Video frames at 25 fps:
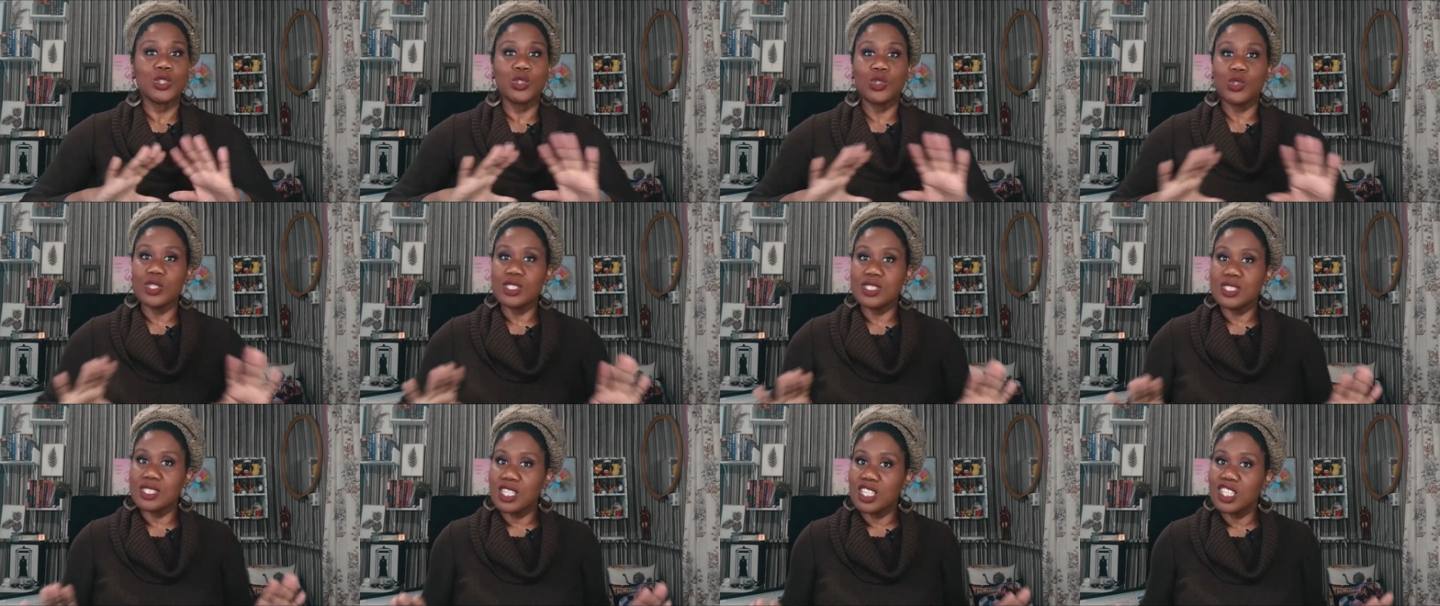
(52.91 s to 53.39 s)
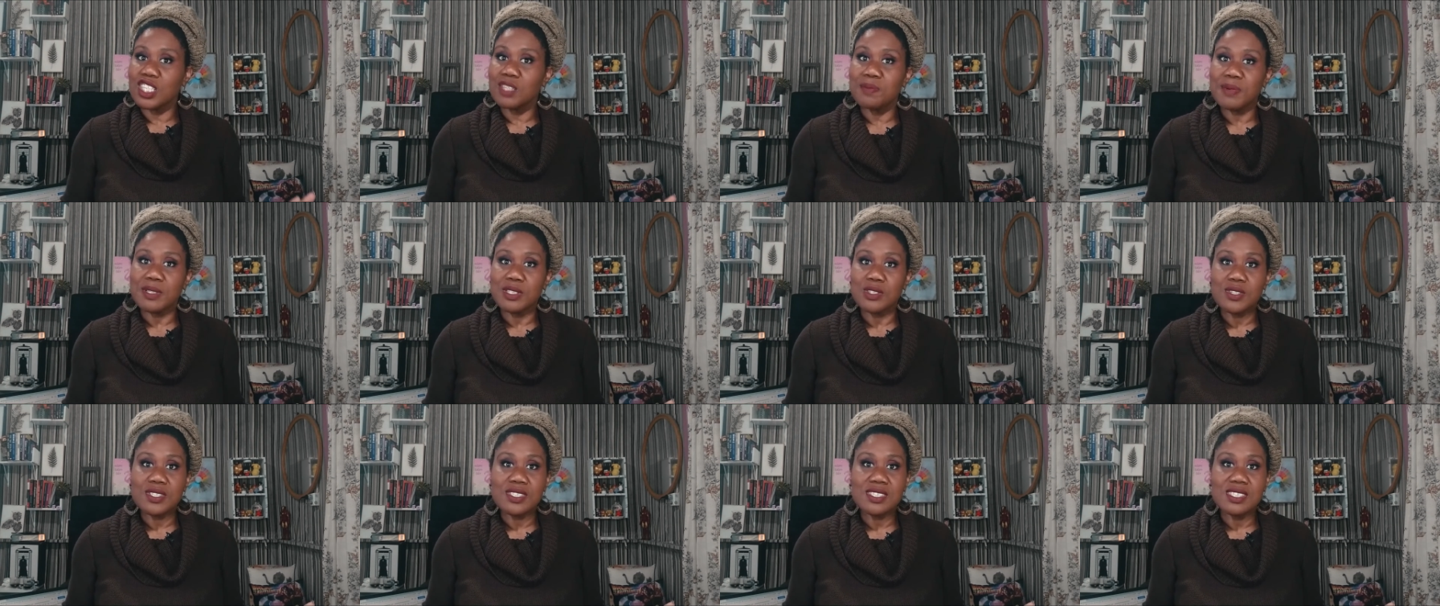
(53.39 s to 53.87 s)
Tô sendo
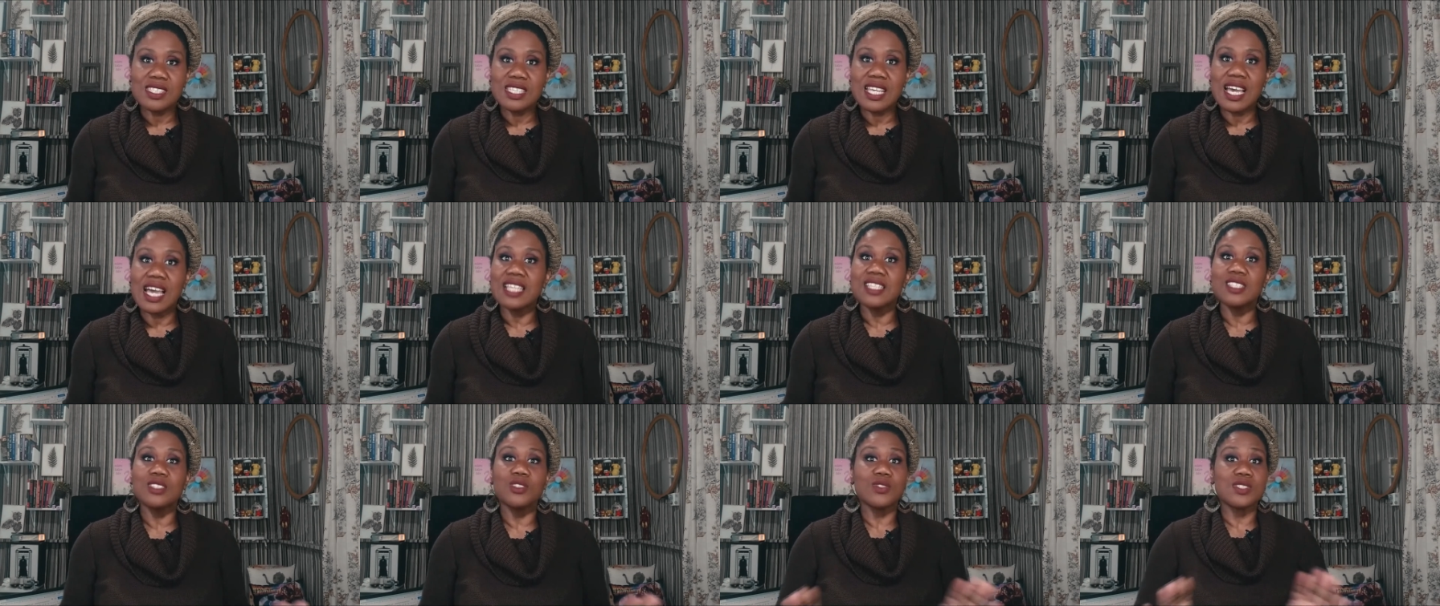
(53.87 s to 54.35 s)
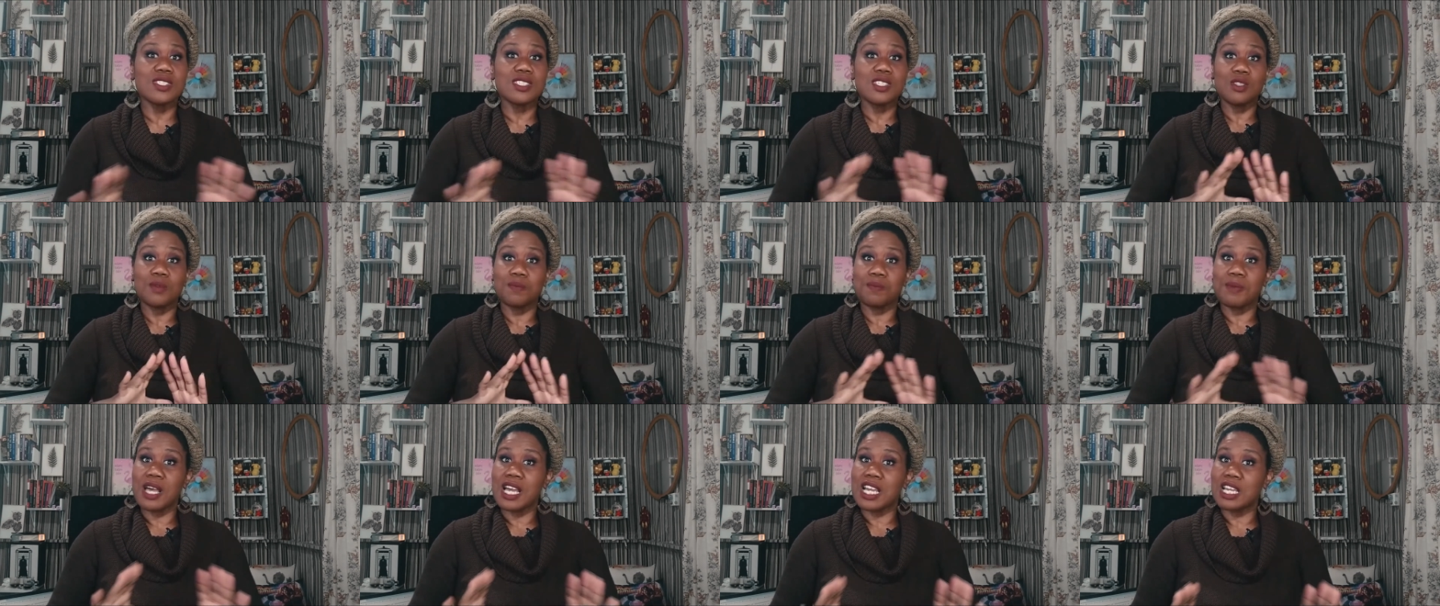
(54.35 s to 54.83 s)
patrocinada, tô
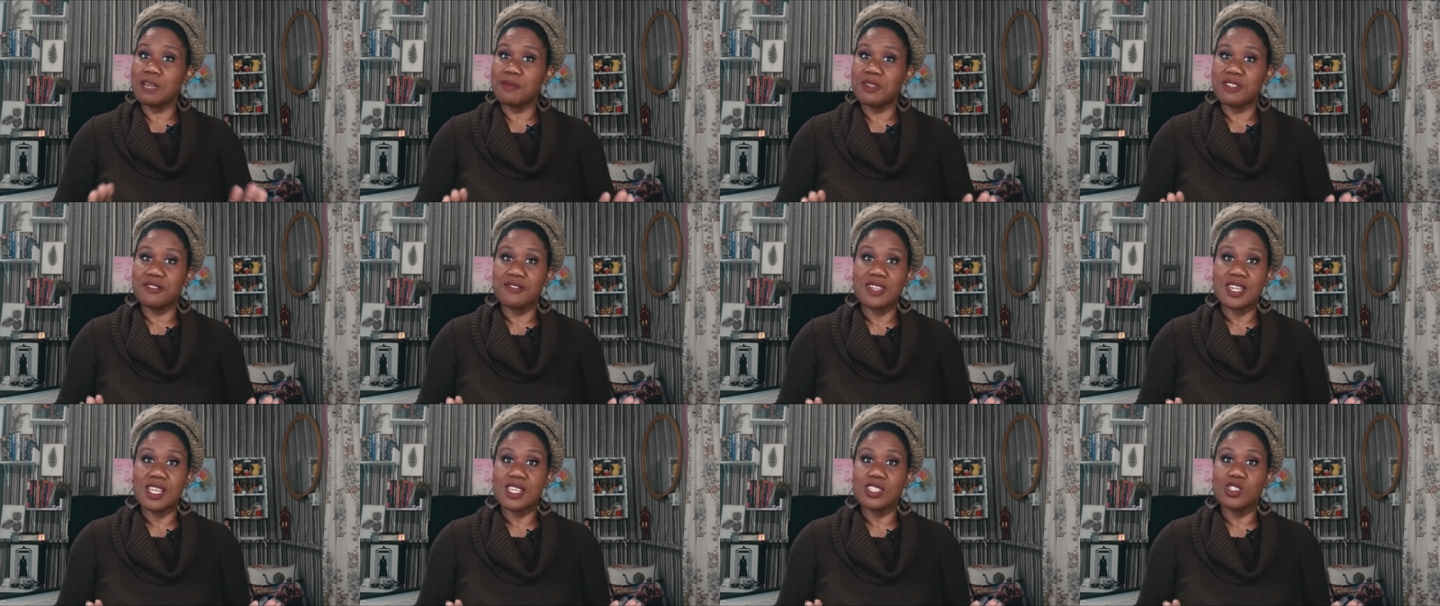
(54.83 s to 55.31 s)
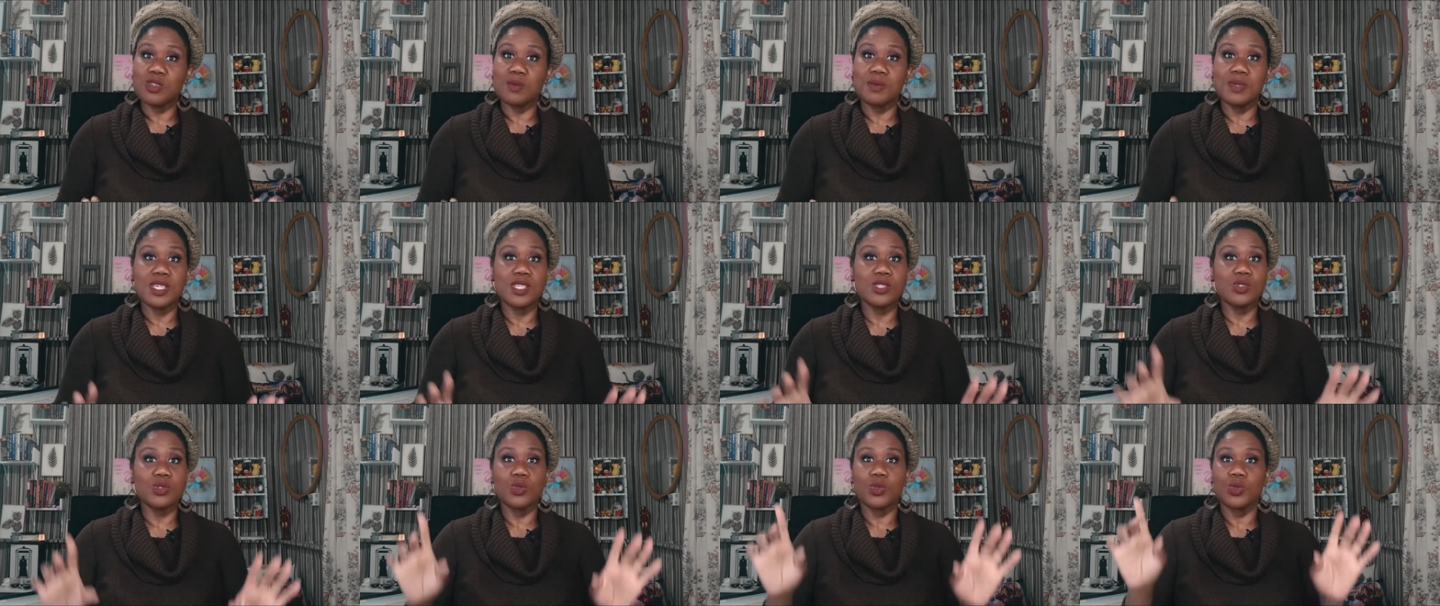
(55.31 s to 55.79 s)
sendo paga para falar
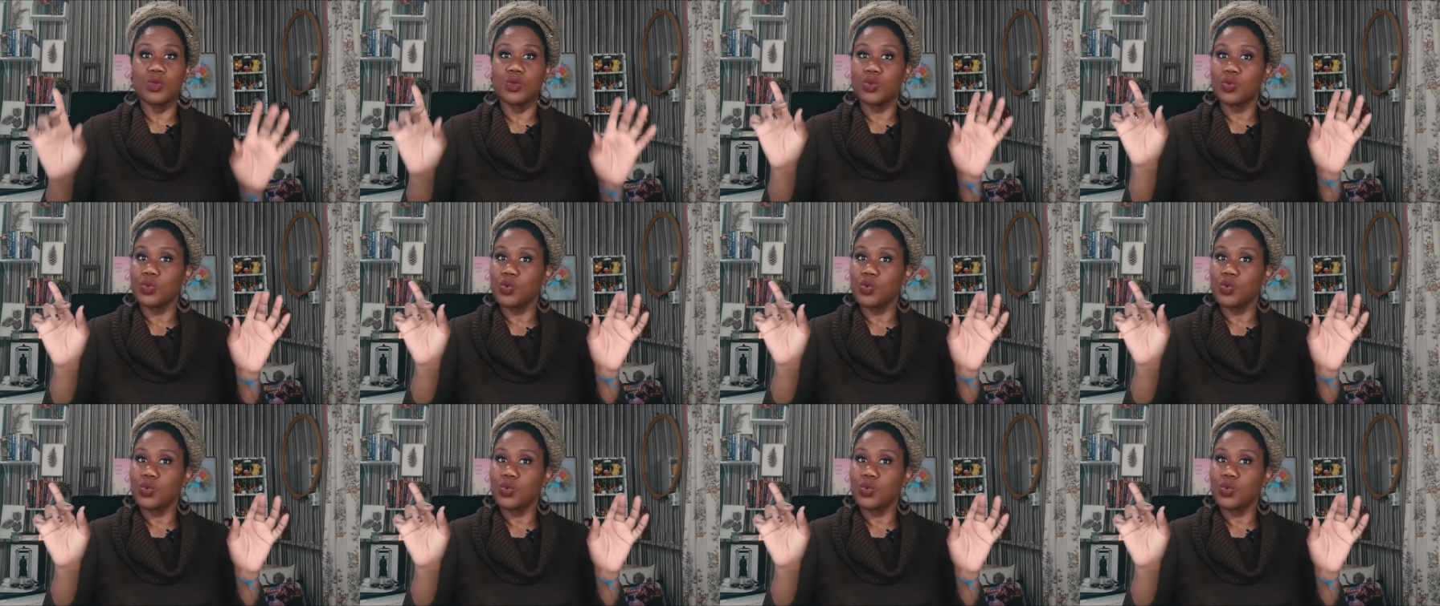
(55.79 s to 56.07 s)
sobre isso?